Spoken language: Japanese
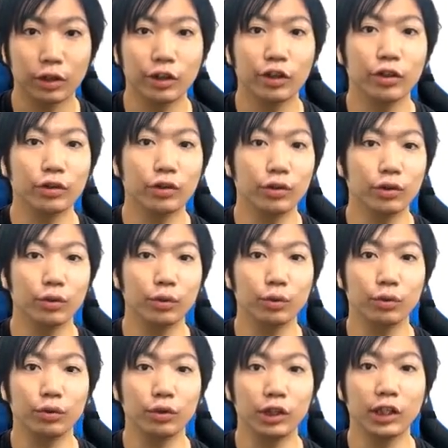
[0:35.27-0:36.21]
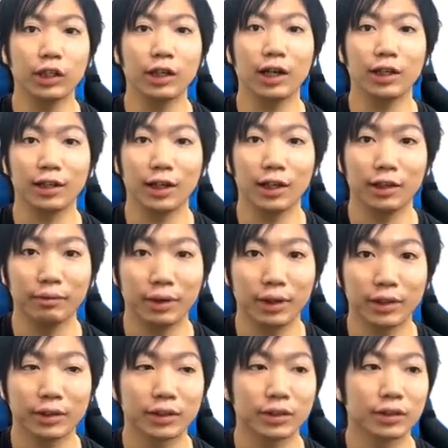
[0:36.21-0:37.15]
段という風に書いてあ
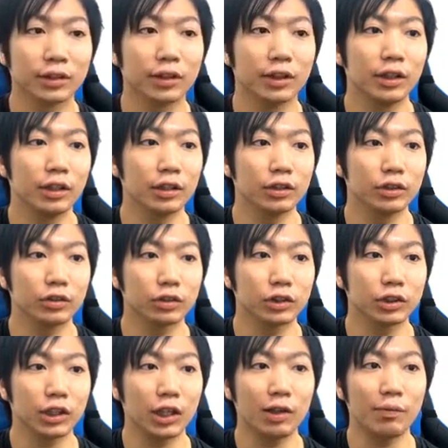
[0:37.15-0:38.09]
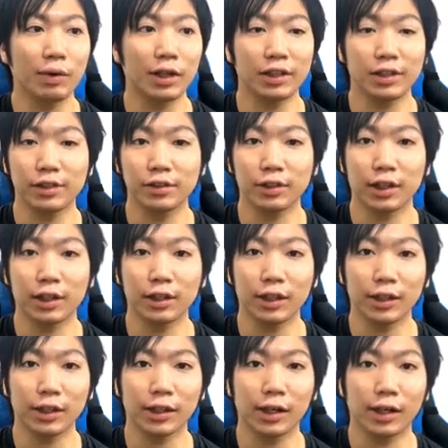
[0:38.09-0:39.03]
ります。そして今日
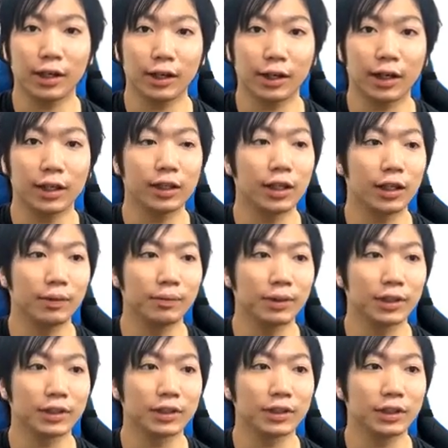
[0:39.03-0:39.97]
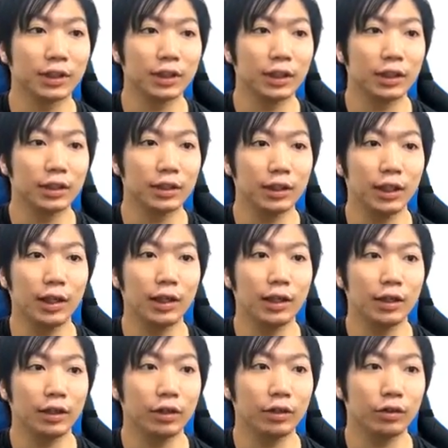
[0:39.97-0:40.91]
付だけが書いてあります。
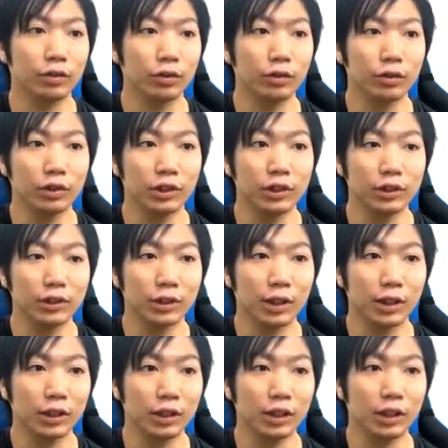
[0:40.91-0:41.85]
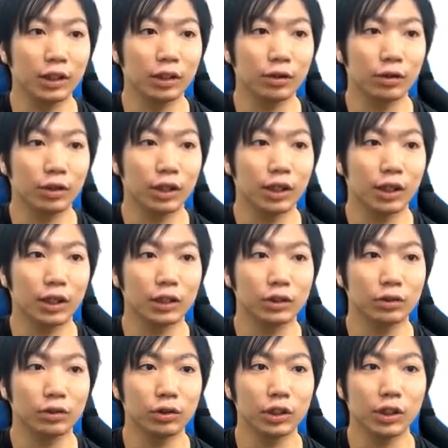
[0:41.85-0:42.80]
で、この日付にこれか
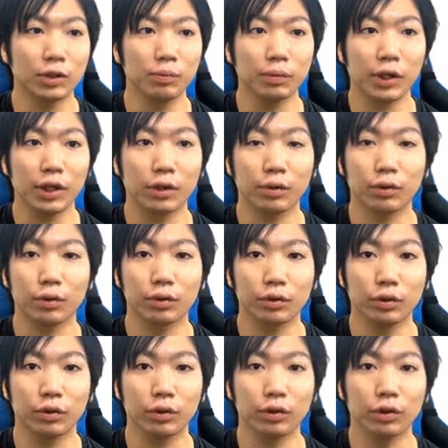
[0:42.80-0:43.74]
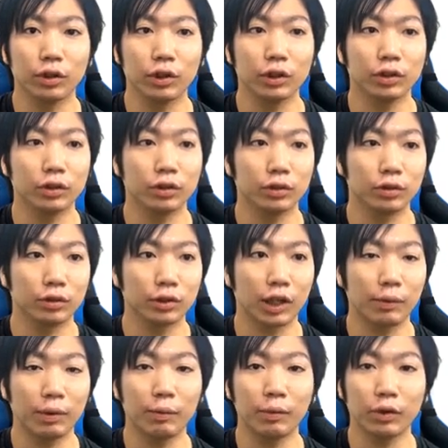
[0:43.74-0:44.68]
ら商品番号とその
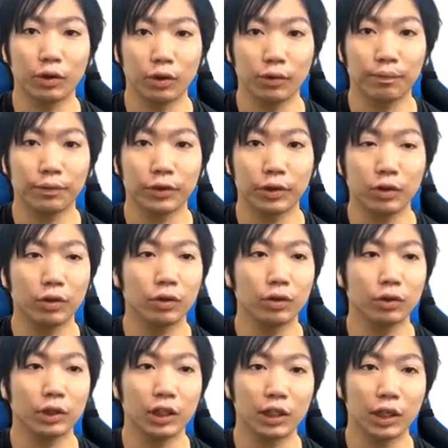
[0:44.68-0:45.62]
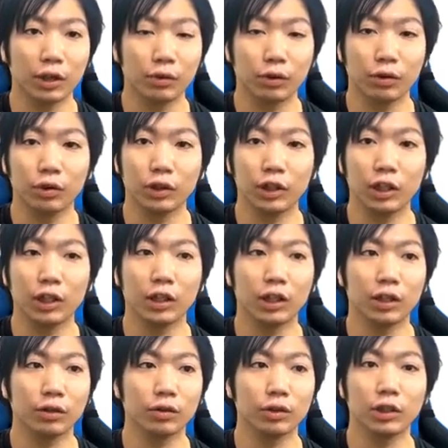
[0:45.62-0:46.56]
食べ物と値段を入れ
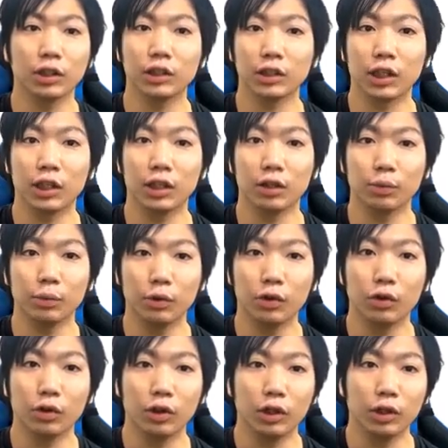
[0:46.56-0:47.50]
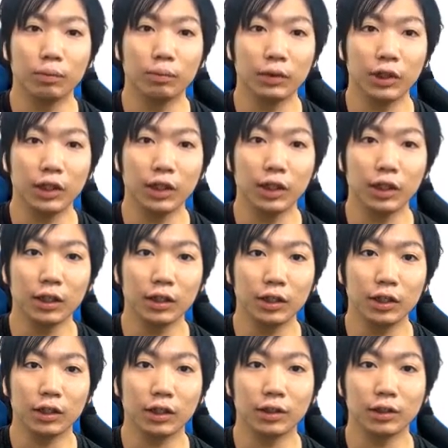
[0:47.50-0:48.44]
ていくんですけれども、右
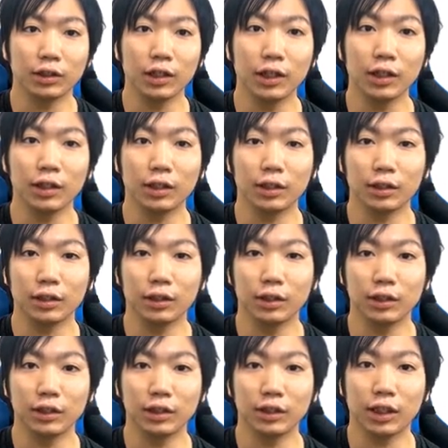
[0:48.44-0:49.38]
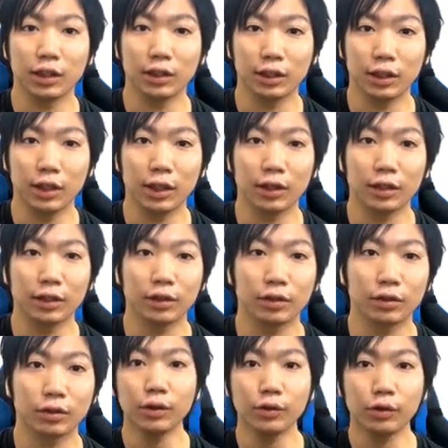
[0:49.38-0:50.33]
側に製品一覧で、